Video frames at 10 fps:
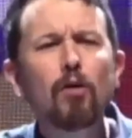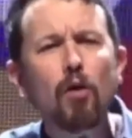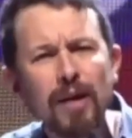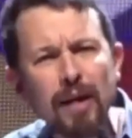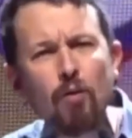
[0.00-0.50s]

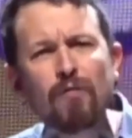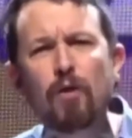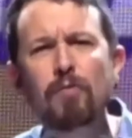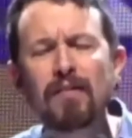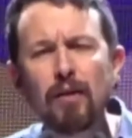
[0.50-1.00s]
gobierno a
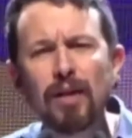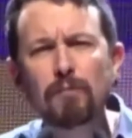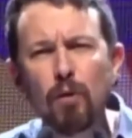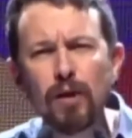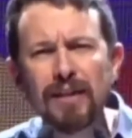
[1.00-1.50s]
formaciones
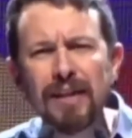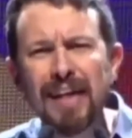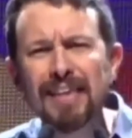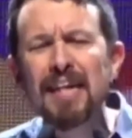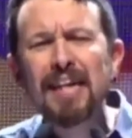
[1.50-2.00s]

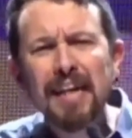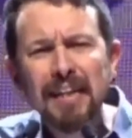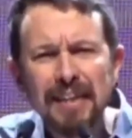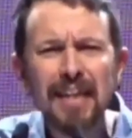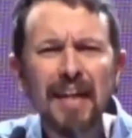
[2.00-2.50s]
políticas que ni
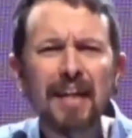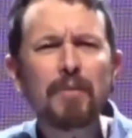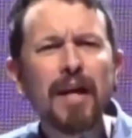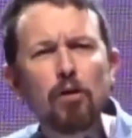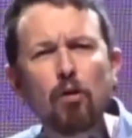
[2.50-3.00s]
siquiera
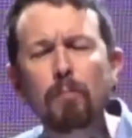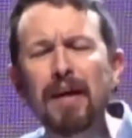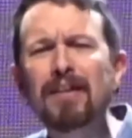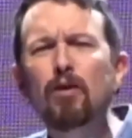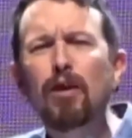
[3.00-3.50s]
habían
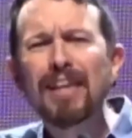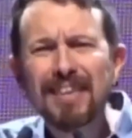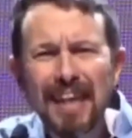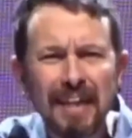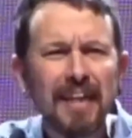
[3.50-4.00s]
compartido la
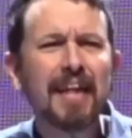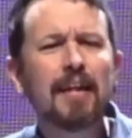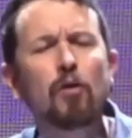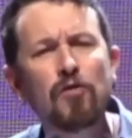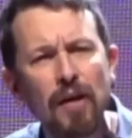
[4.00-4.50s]
estrategia
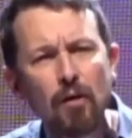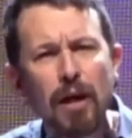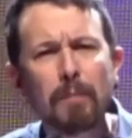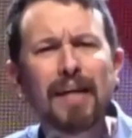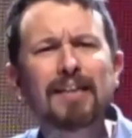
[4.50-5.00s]

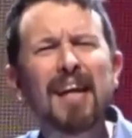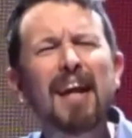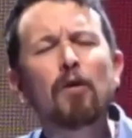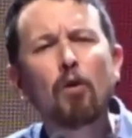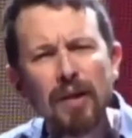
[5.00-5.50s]
negociadora para entrar
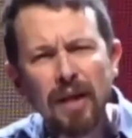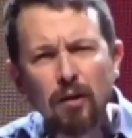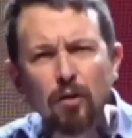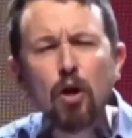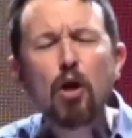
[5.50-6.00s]
al
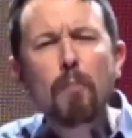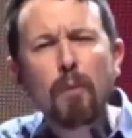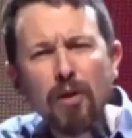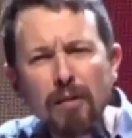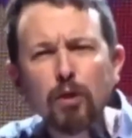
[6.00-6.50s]
gobierno.
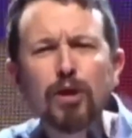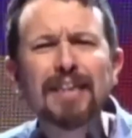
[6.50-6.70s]
Podemos ha